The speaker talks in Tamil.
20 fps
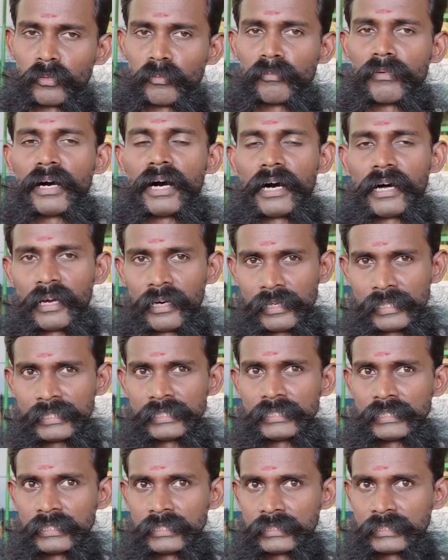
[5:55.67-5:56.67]
ரொம்ப
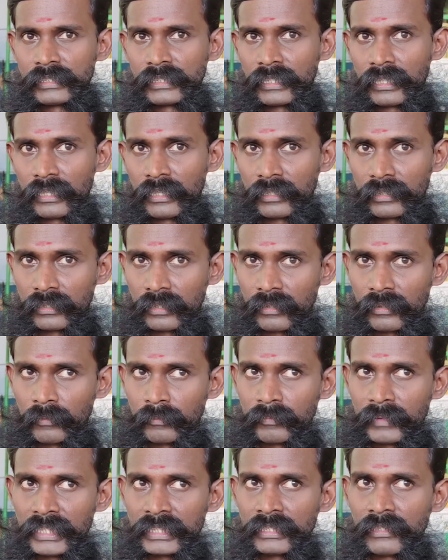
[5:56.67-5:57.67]
அழிஞ்சிருச்சுங்க அந்த
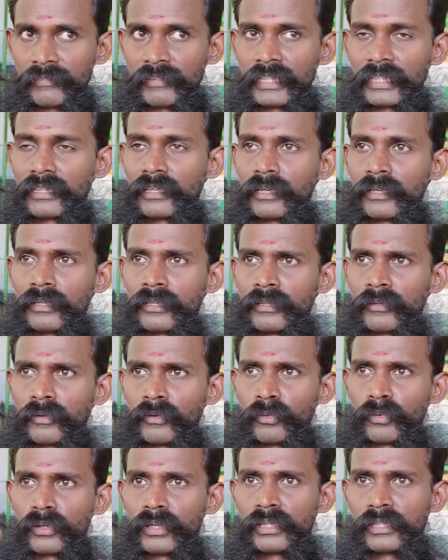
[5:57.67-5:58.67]
மீசை வைக்கிற
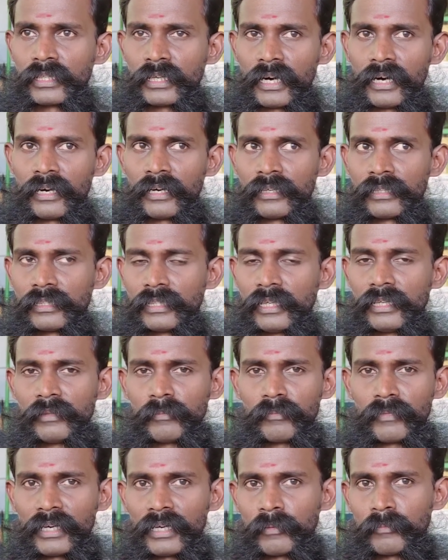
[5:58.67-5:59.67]
ஒரு கா இதே
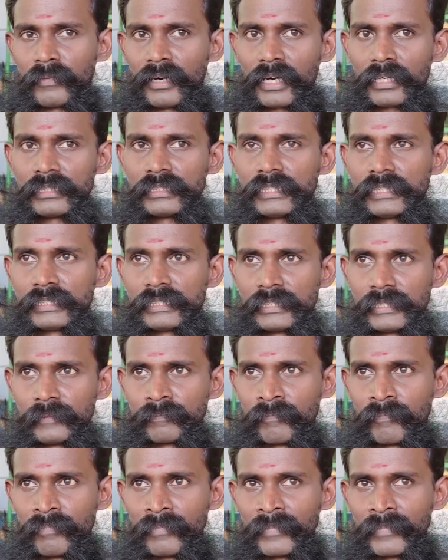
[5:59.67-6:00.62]
ம மறைஞ்சிருச்சு